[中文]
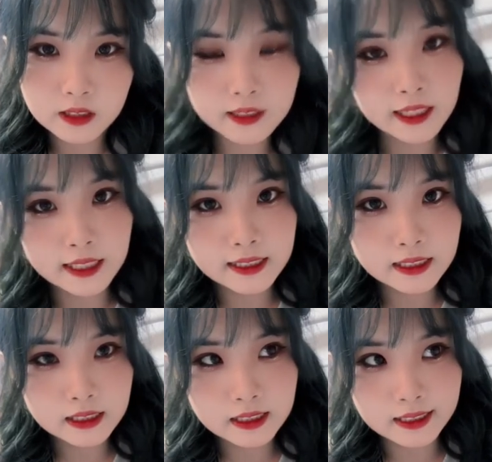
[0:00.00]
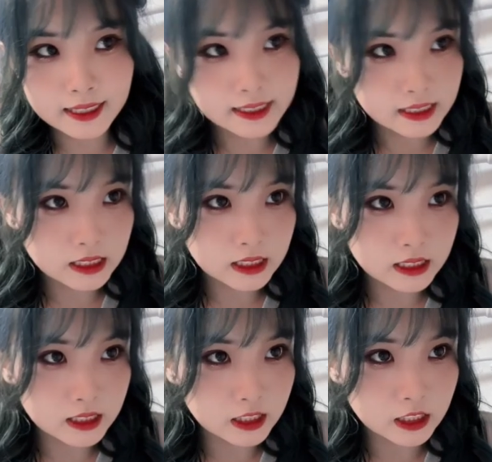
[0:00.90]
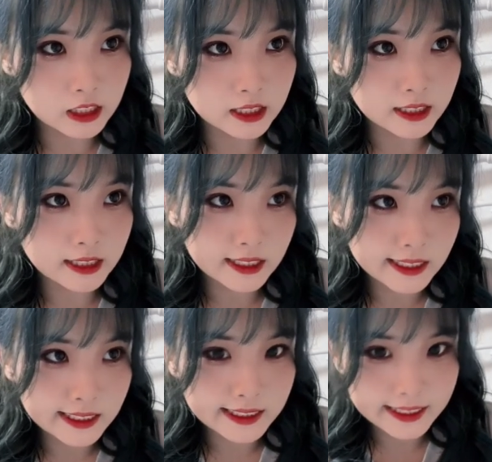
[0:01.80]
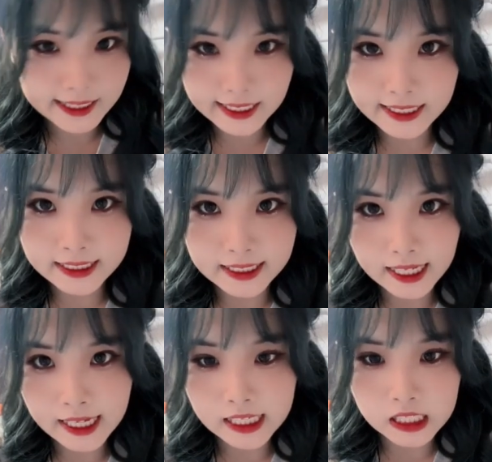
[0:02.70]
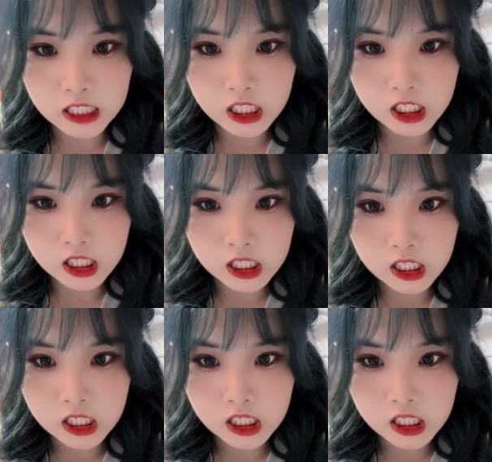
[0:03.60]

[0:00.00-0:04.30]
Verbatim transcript: 很开心，很开心，可以看泰妍的